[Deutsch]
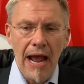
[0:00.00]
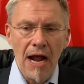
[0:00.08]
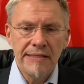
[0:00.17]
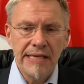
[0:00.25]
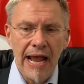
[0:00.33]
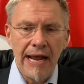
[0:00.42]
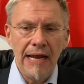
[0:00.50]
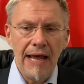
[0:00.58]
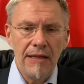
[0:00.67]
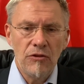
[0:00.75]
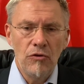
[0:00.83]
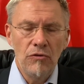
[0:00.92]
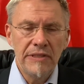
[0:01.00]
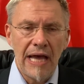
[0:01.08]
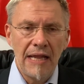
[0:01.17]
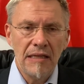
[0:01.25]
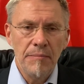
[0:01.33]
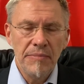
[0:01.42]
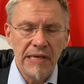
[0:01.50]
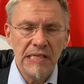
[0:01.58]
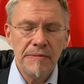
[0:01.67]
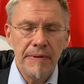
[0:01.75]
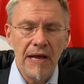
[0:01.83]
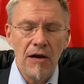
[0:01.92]
als Einleitung unter anderem
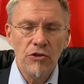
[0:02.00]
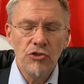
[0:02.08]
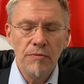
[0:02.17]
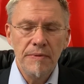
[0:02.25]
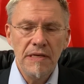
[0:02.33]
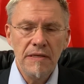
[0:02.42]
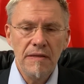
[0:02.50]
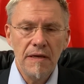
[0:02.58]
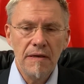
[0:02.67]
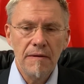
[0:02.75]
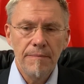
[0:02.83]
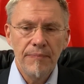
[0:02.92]
deswegen auch so wichtig,